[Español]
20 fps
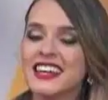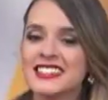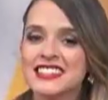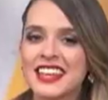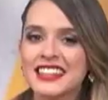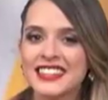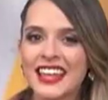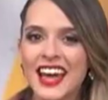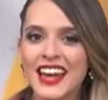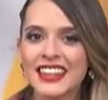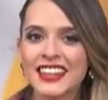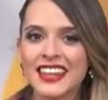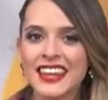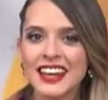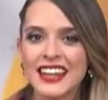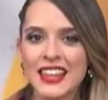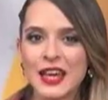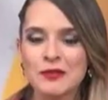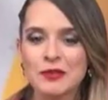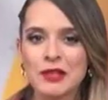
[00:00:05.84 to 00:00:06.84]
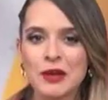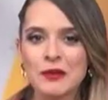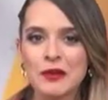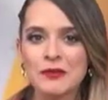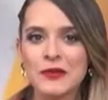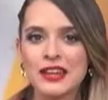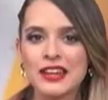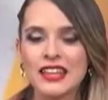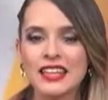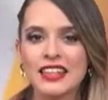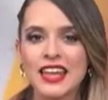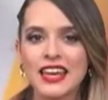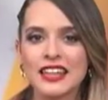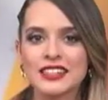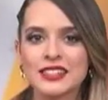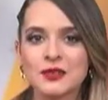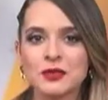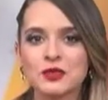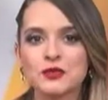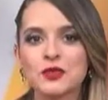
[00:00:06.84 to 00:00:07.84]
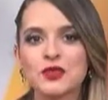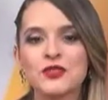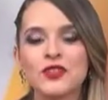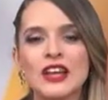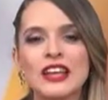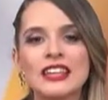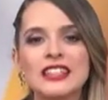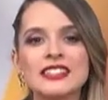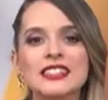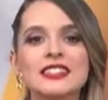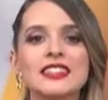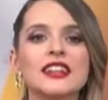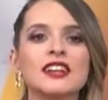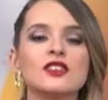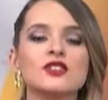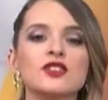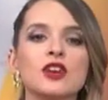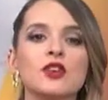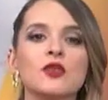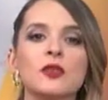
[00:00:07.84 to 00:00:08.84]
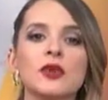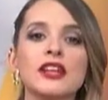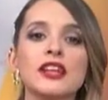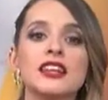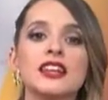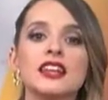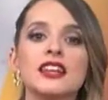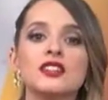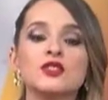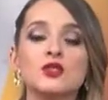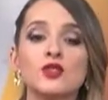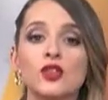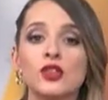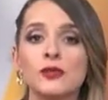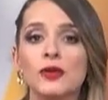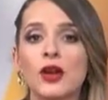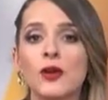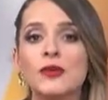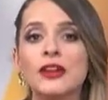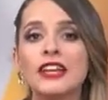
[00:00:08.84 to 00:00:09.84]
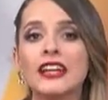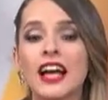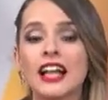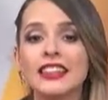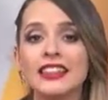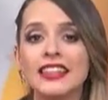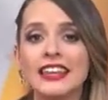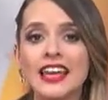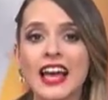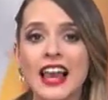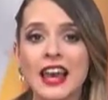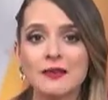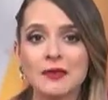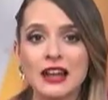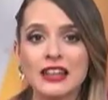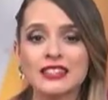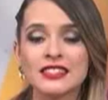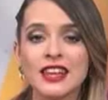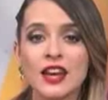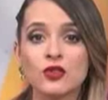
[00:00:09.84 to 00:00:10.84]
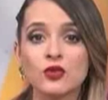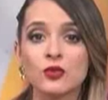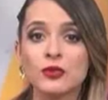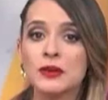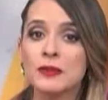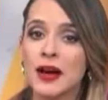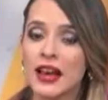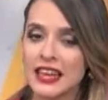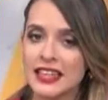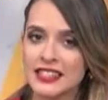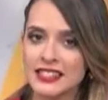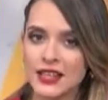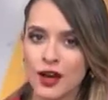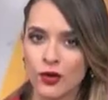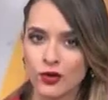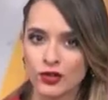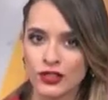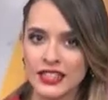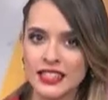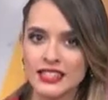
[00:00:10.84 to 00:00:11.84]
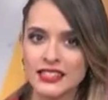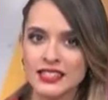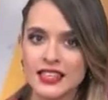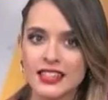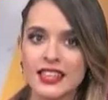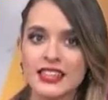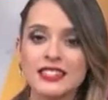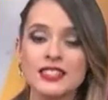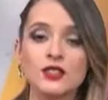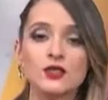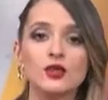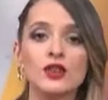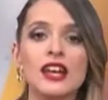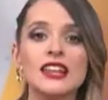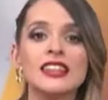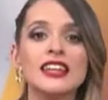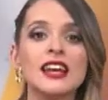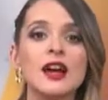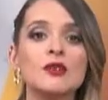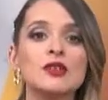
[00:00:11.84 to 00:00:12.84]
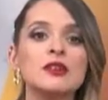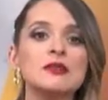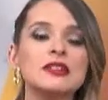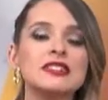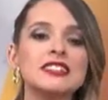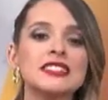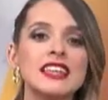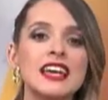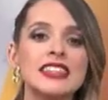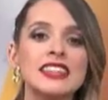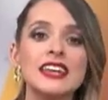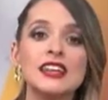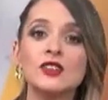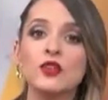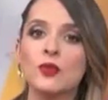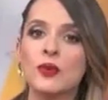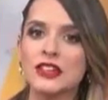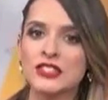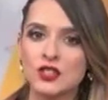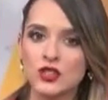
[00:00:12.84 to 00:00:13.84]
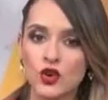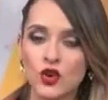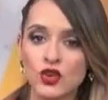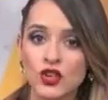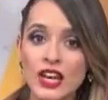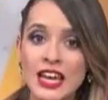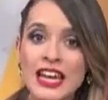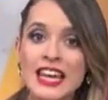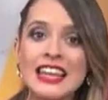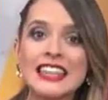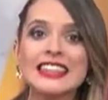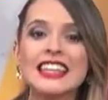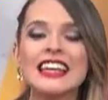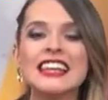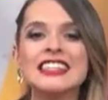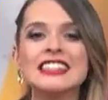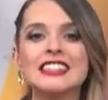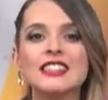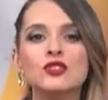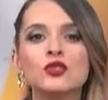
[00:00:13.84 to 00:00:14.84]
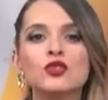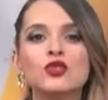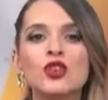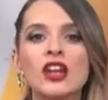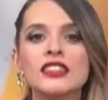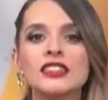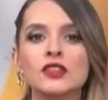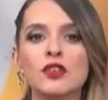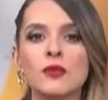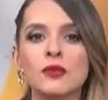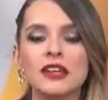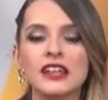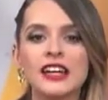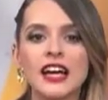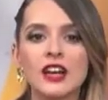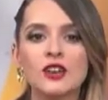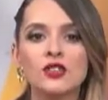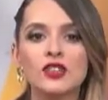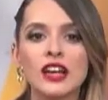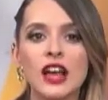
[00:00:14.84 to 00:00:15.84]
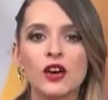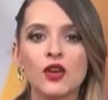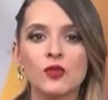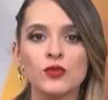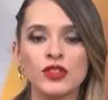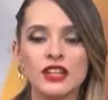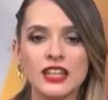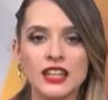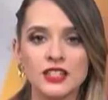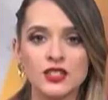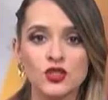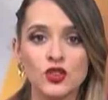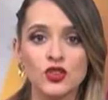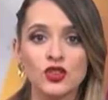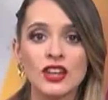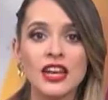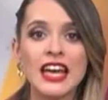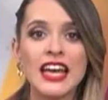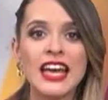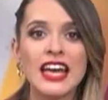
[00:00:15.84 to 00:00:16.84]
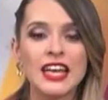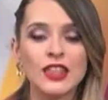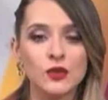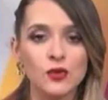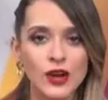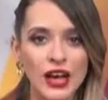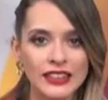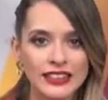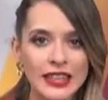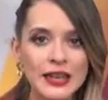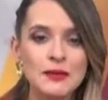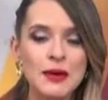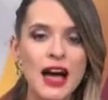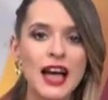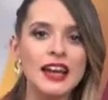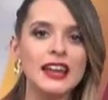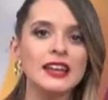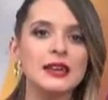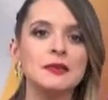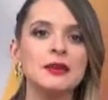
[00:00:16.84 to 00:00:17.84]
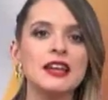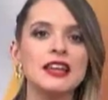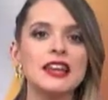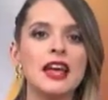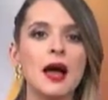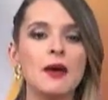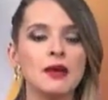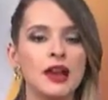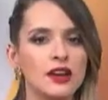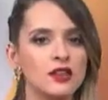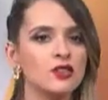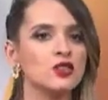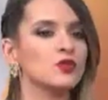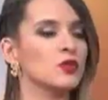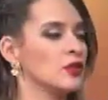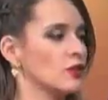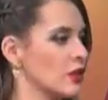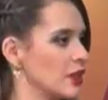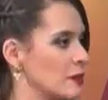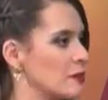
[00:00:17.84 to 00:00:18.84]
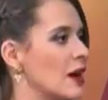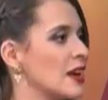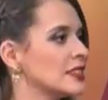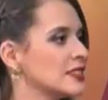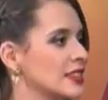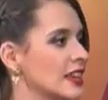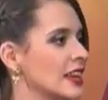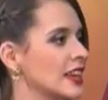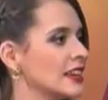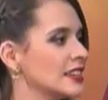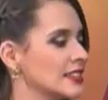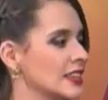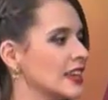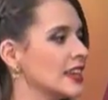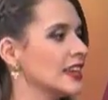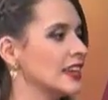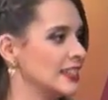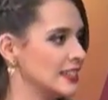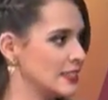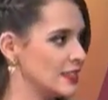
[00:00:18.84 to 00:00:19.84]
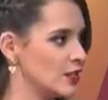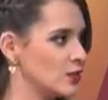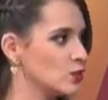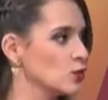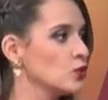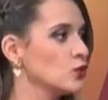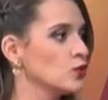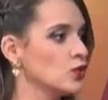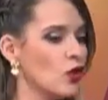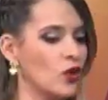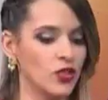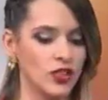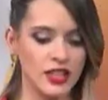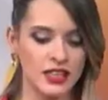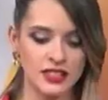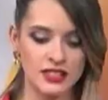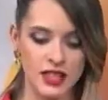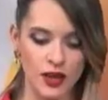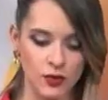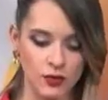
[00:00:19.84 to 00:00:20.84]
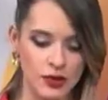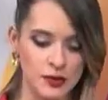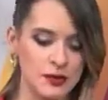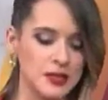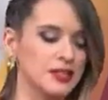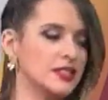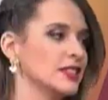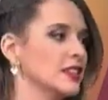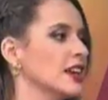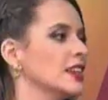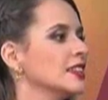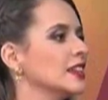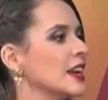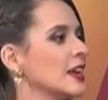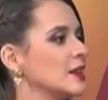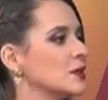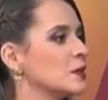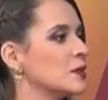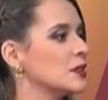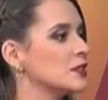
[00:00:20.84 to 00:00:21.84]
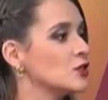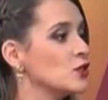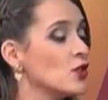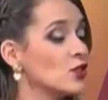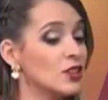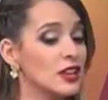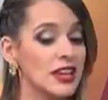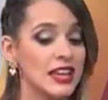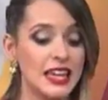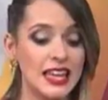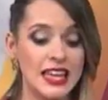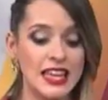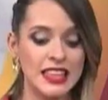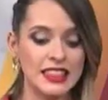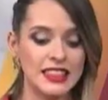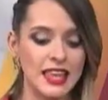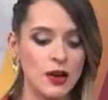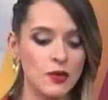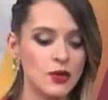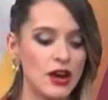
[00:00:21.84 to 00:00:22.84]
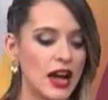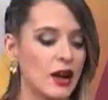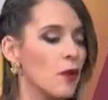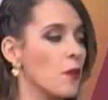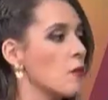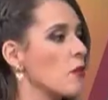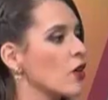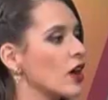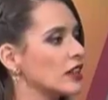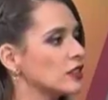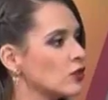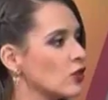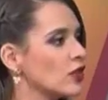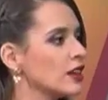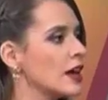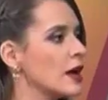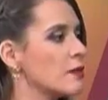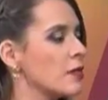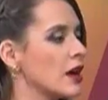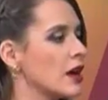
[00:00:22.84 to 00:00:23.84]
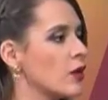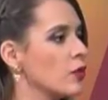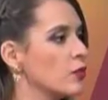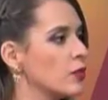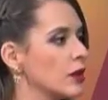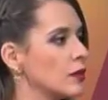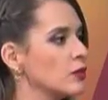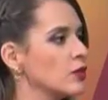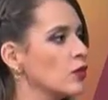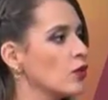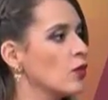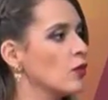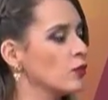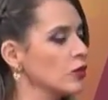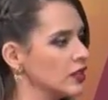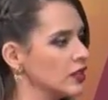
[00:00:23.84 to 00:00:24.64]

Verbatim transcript: esta tarde le damos la bienvenida y estamos muy felices de que nos acompañe en el estudio de Iberoamérica al día la maestra Rubí Valencia Ortiz. Ella es titular de la Universidad de Innovación del Instituto Latinoamericano de la Comunicación Educativa y viene a hablarnos, bueno, además de este instituto, de esta Universidad de la Innovación, de una convocatoria para un premio